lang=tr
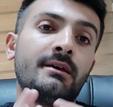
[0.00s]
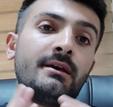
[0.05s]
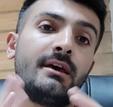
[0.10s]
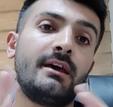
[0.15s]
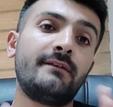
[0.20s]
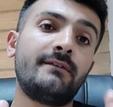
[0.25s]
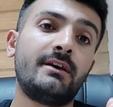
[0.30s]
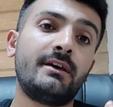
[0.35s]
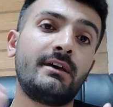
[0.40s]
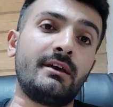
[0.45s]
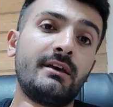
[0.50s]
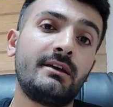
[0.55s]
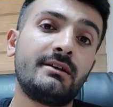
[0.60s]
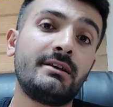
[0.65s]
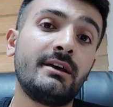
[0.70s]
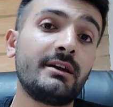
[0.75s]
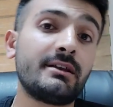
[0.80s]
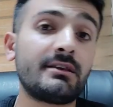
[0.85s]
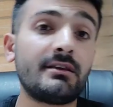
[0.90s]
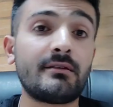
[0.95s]

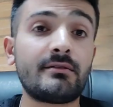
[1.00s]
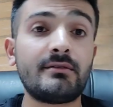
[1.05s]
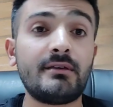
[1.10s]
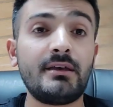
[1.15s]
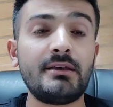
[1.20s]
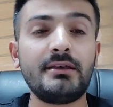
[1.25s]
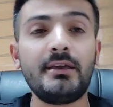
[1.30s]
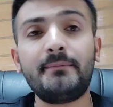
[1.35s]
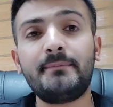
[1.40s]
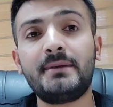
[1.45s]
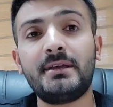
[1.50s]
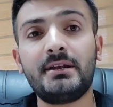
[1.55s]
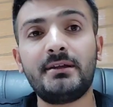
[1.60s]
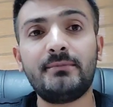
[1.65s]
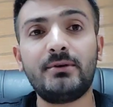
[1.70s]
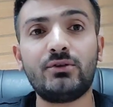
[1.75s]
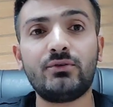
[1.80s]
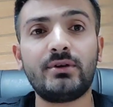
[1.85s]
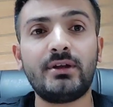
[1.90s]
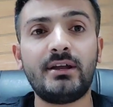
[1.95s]
Evet herkese
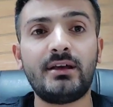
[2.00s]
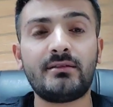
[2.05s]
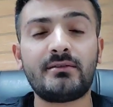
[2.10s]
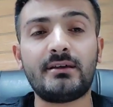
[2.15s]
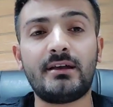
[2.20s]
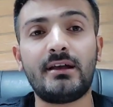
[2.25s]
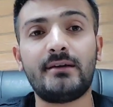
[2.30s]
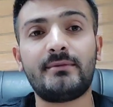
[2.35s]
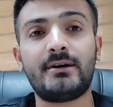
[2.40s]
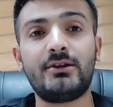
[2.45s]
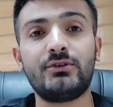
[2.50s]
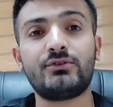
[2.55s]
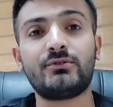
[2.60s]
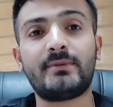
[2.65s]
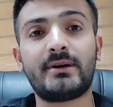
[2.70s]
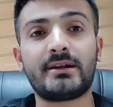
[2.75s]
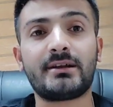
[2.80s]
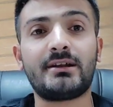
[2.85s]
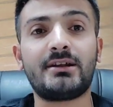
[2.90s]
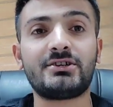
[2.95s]
yepyeni bir güne selam
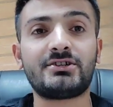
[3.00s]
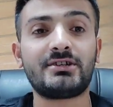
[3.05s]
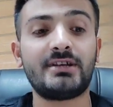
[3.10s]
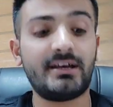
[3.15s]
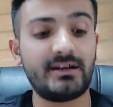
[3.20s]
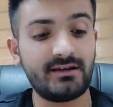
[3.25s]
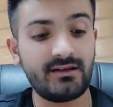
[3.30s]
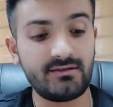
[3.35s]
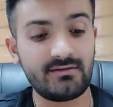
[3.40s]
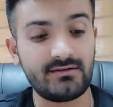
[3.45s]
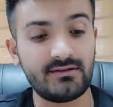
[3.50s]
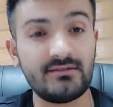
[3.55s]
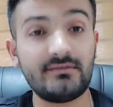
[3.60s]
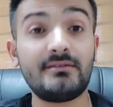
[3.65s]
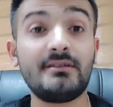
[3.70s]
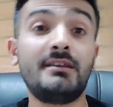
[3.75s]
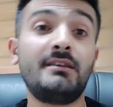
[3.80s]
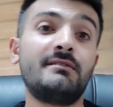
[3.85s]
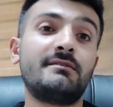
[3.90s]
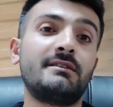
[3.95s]
aleyküm arkadaşlar.
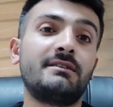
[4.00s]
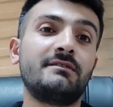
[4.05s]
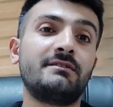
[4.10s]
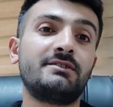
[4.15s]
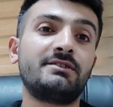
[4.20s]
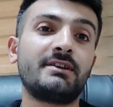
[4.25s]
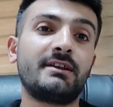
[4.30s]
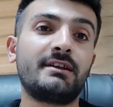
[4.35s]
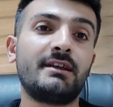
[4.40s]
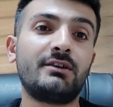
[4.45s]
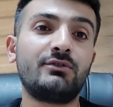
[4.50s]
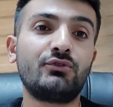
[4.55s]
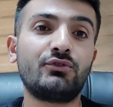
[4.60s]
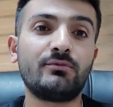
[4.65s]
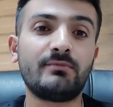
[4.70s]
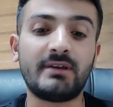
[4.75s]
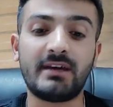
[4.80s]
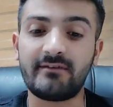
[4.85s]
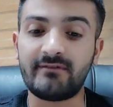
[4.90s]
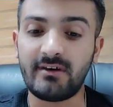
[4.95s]
Nasılsınız? İyisiniz inşallah.
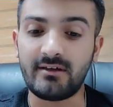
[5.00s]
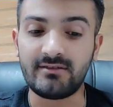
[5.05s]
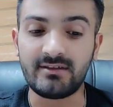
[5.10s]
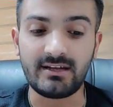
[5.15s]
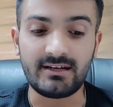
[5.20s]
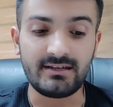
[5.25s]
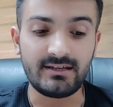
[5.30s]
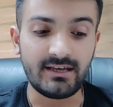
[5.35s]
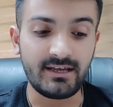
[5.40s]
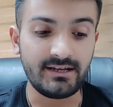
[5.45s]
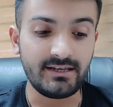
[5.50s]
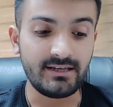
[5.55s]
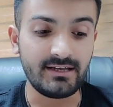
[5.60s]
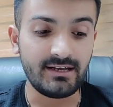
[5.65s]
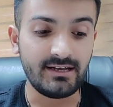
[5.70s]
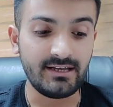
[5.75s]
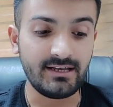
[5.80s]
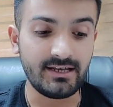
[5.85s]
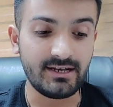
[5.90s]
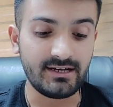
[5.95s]
Durumlar, vaziyetler
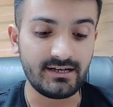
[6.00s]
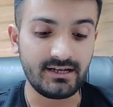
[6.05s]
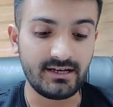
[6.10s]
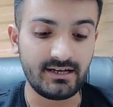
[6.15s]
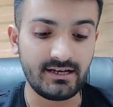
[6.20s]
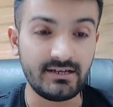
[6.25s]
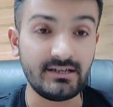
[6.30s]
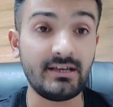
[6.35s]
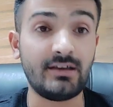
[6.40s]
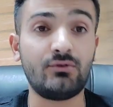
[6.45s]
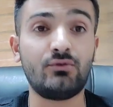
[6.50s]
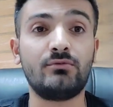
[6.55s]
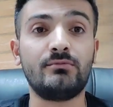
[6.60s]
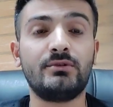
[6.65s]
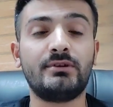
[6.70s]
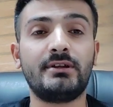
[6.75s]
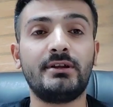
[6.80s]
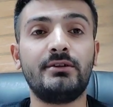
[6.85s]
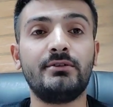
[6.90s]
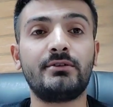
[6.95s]
yerli yerinde diye
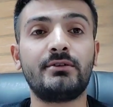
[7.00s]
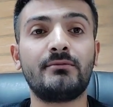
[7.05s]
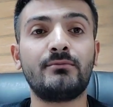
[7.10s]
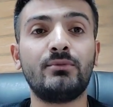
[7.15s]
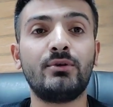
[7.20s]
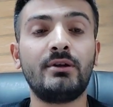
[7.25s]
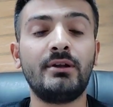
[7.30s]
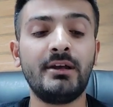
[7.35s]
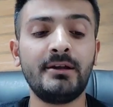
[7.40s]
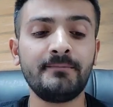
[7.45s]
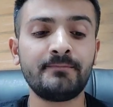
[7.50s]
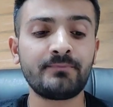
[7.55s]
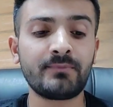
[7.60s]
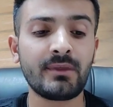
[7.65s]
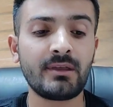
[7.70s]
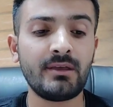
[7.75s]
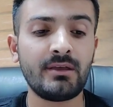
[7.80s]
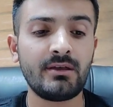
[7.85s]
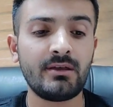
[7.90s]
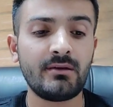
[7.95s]
umut ediyorum böyle.
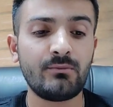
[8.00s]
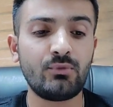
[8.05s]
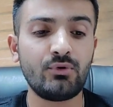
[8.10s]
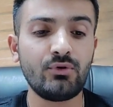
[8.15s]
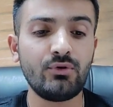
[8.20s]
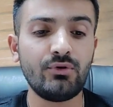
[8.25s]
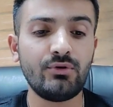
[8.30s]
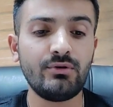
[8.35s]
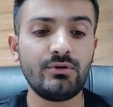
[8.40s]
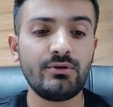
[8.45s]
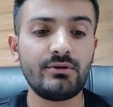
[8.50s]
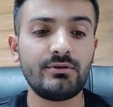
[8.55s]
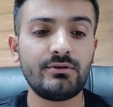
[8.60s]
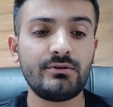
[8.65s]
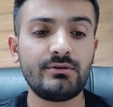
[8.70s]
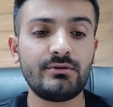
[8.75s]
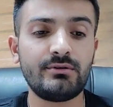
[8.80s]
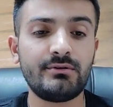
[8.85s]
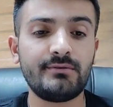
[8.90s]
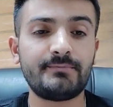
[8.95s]
Bugün
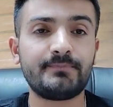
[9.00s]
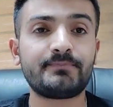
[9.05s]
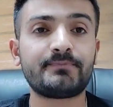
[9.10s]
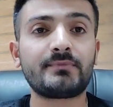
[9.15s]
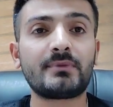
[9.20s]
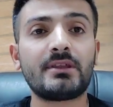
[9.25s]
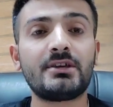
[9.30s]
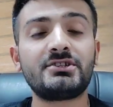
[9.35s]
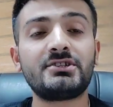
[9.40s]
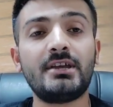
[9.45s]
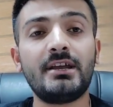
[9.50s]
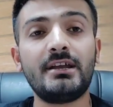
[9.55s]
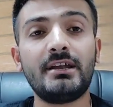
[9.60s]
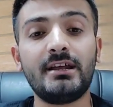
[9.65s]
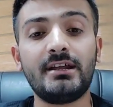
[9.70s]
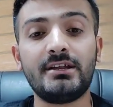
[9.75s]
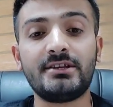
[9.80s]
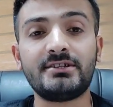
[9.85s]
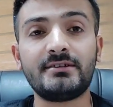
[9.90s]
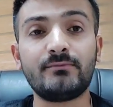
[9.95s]
e, şeye
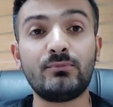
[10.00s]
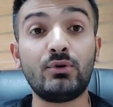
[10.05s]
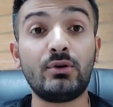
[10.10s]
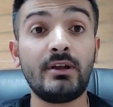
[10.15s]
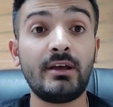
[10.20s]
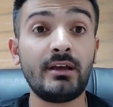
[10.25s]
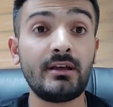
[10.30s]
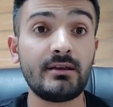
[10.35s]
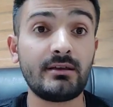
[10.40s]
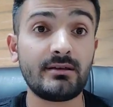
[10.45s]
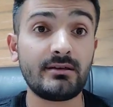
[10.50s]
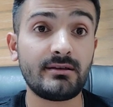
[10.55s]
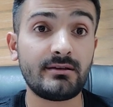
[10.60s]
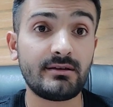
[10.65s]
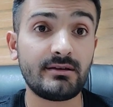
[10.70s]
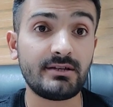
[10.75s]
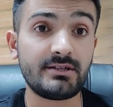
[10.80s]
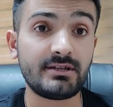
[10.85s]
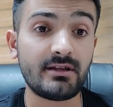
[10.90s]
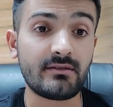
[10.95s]
değineceğim böyle.
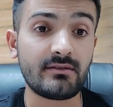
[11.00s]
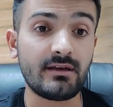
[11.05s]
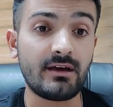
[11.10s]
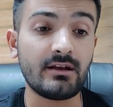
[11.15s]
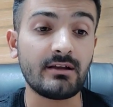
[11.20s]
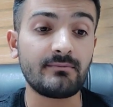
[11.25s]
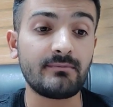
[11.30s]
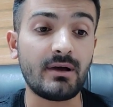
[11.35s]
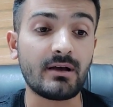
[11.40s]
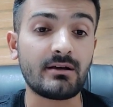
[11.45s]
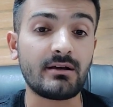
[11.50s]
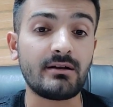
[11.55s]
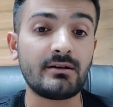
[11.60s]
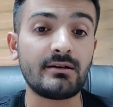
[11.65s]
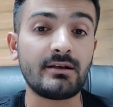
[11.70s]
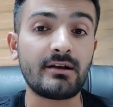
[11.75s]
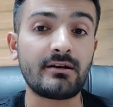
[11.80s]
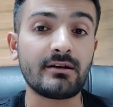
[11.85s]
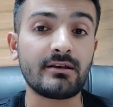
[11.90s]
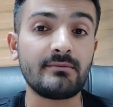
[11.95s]
İşte Sağlık
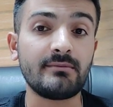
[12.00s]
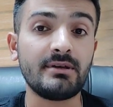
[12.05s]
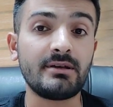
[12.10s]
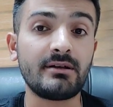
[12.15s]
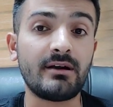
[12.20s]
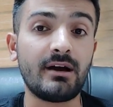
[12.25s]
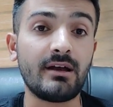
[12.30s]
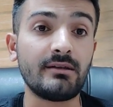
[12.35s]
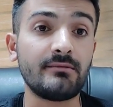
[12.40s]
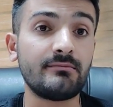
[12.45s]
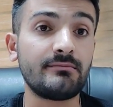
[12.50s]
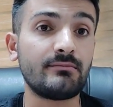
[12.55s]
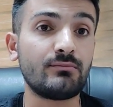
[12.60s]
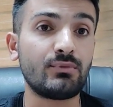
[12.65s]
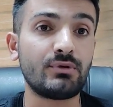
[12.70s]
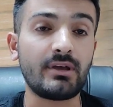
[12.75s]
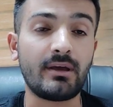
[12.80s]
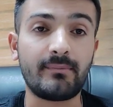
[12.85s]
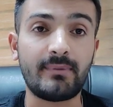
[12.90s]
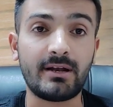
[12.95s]
Bakanı'nda herhangi bir alım
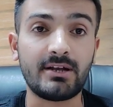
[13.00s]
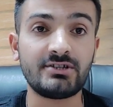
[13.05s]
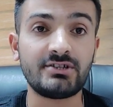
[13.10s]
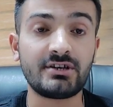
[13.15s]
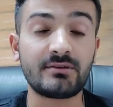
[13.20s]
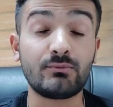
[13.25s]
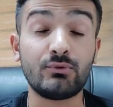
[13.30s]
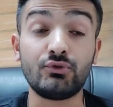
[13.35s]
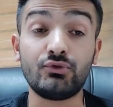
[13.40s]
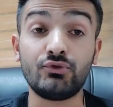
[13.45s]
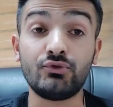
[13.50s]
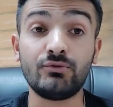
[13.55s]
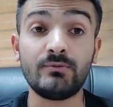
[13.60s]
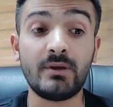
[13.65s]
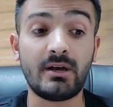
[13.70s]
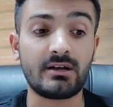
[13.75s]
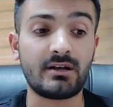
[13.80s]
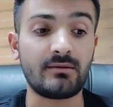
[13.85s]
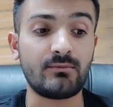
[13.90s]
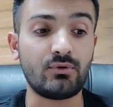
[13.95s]
yapılacak mı?
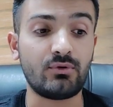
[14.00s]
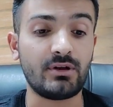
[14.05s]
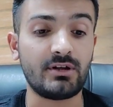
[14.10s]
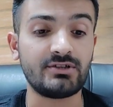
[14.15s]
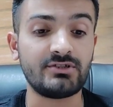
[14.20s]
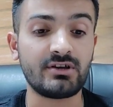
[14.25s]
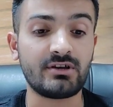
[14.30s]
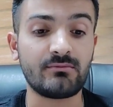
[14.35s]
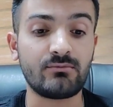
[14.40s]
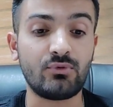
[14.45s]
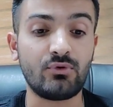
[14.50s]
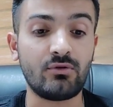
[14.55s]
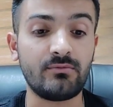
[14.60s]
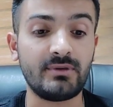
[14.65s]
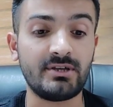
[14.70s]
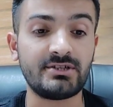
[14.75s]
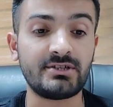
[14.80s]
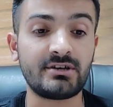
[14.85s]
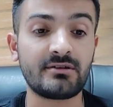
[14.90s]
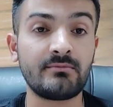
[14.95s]
Üçüncü bir atama olacak mı?
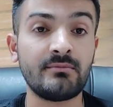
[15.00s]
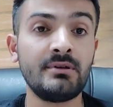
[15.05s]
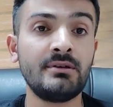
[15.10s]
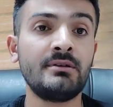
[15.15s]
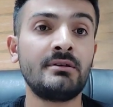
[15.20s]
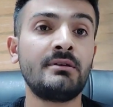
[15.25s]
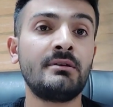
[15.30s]
Olmayacak mı?